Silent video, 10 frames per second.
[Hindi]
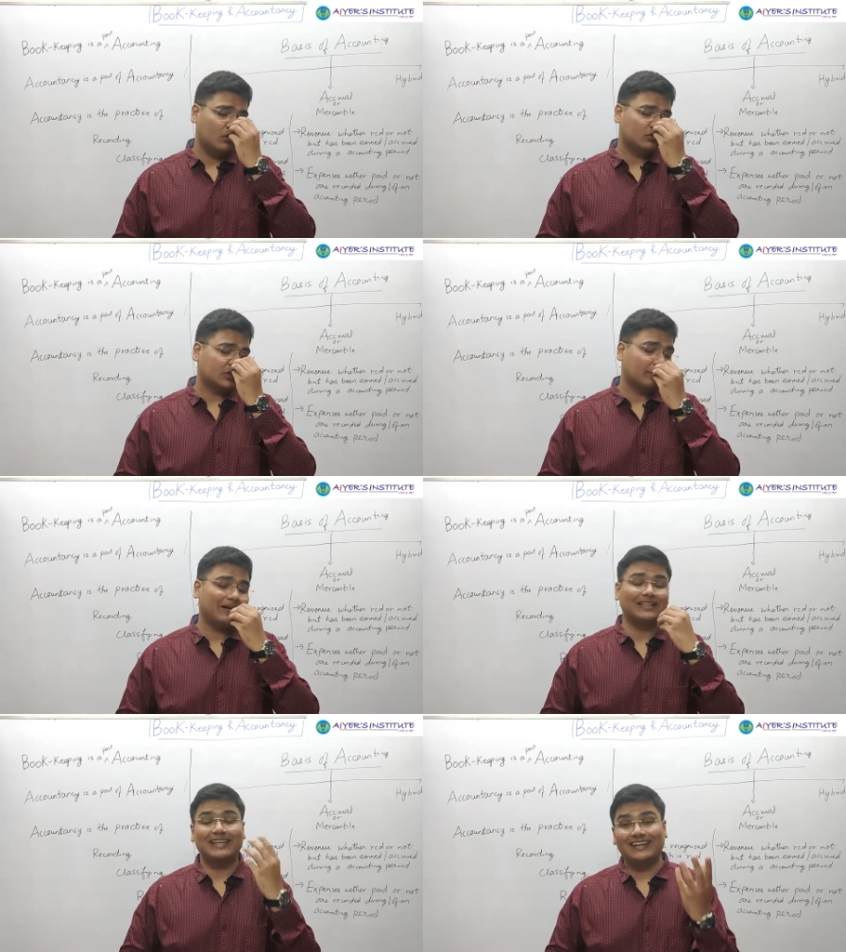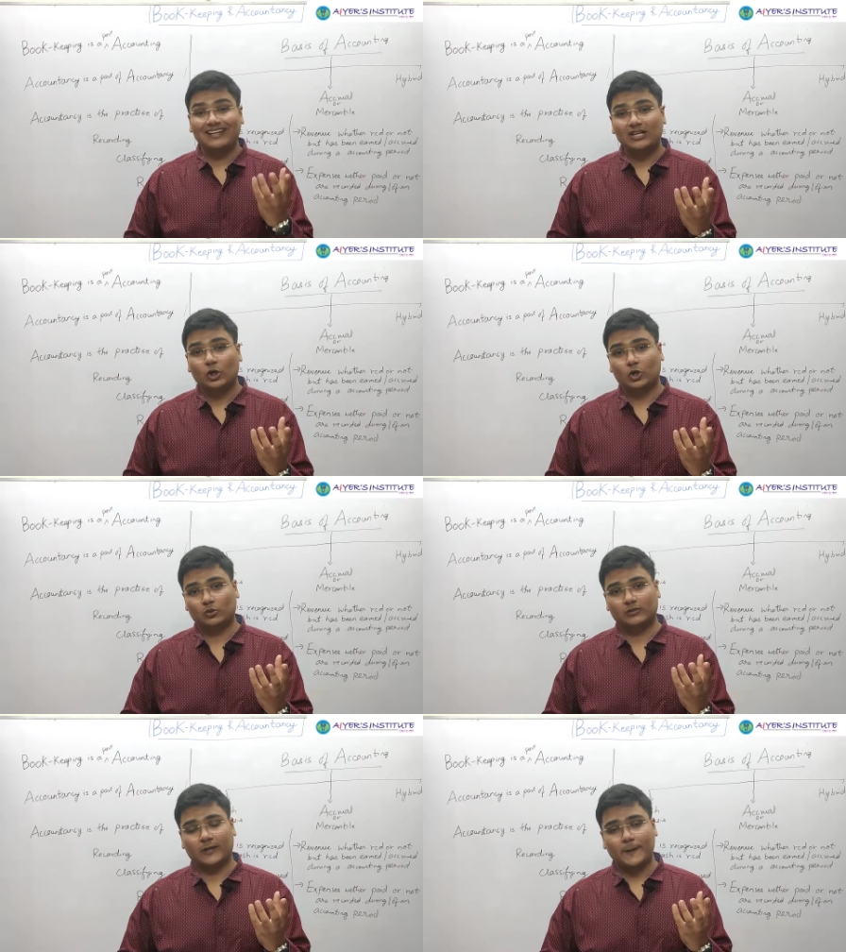उसके बाद लेंडर कौन
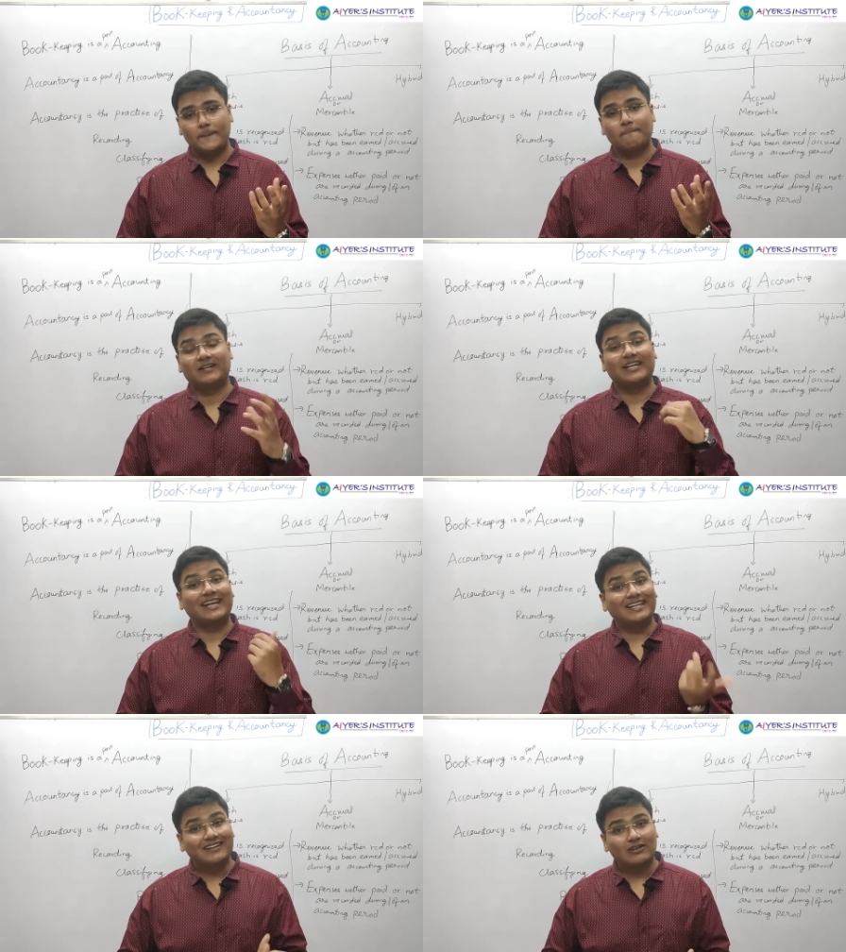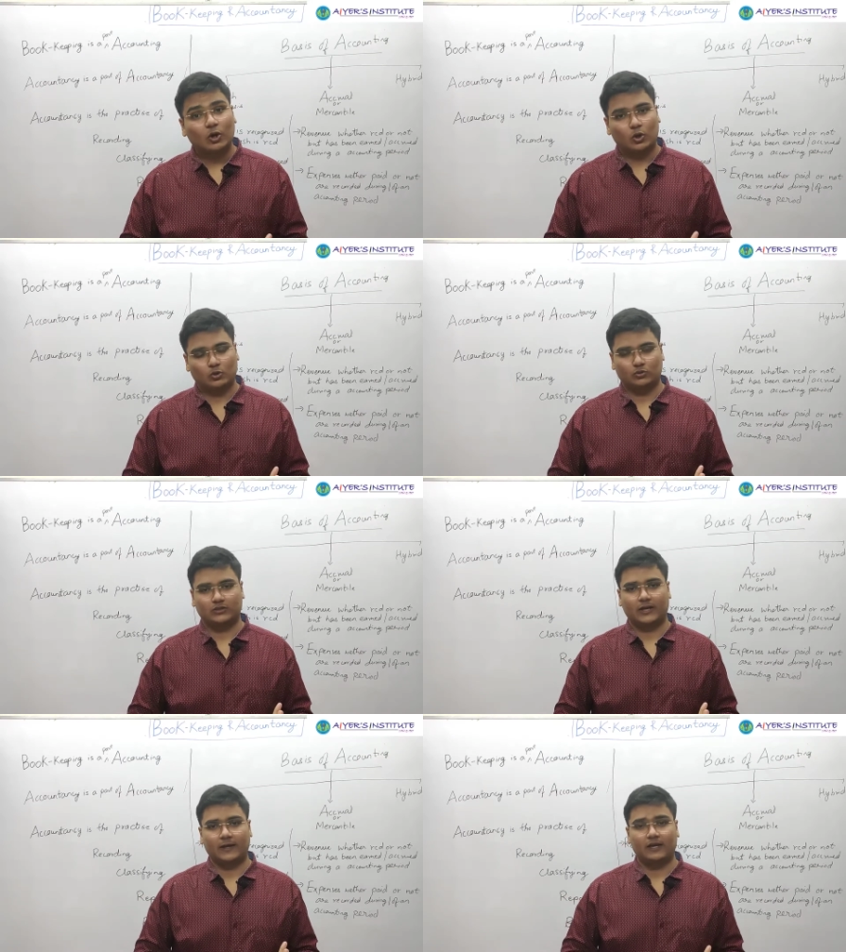होता है डेटर कौन
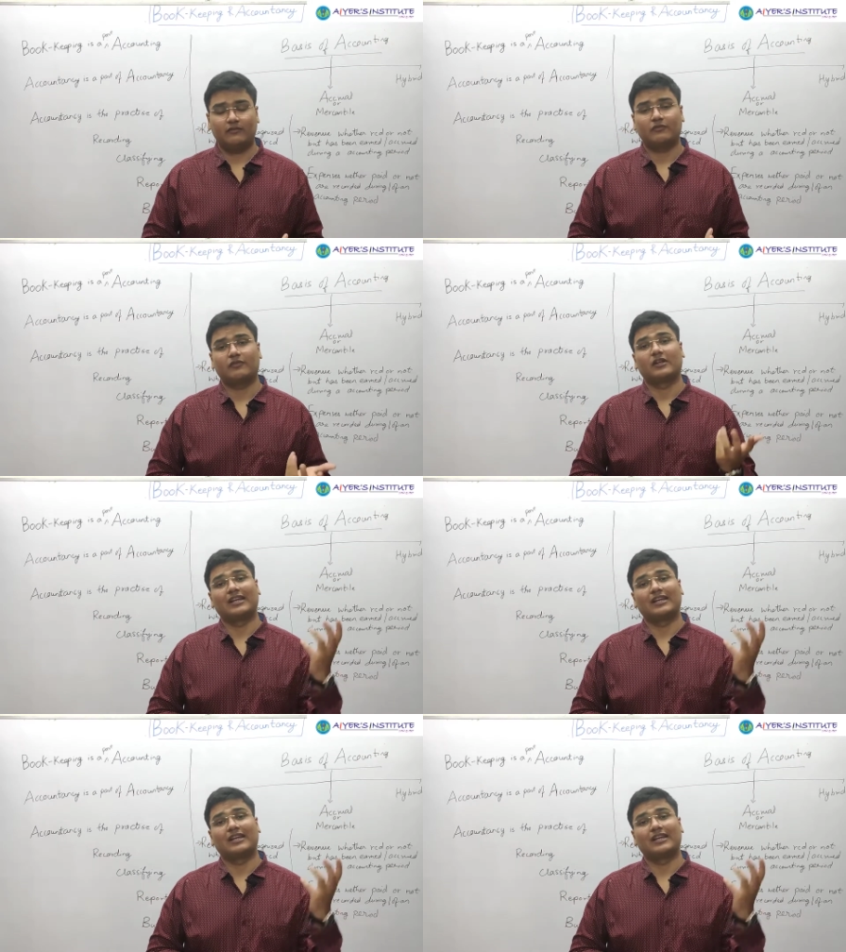होता है इफ